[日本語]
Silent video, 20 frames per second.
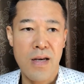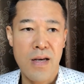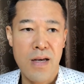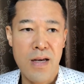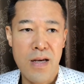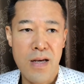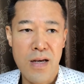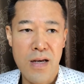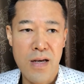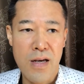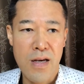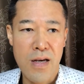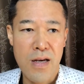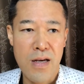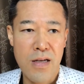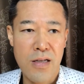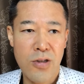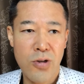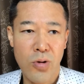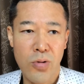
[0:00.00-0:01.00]

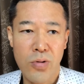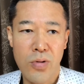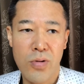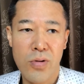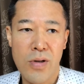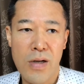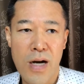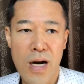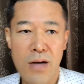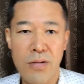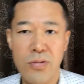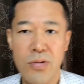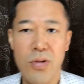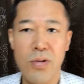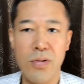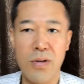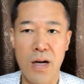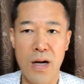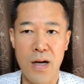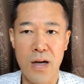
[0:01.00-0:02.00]
え人と会う
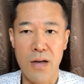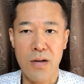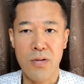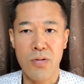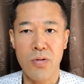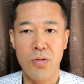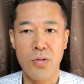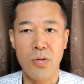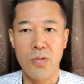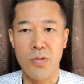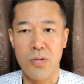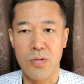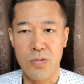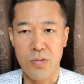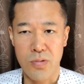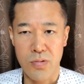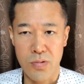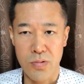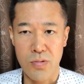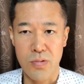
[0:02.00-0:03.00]
ようなことを
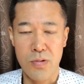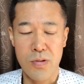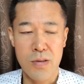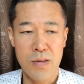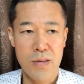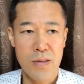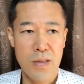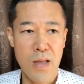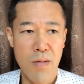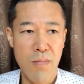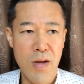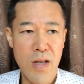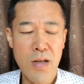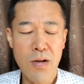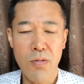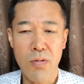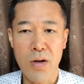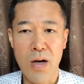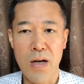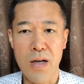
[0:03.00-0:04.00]
するために
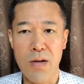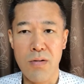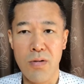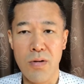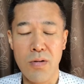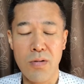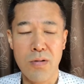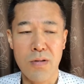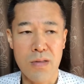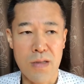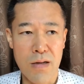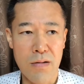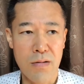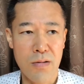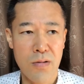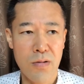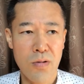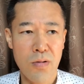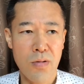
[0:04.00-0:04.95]
お金を使う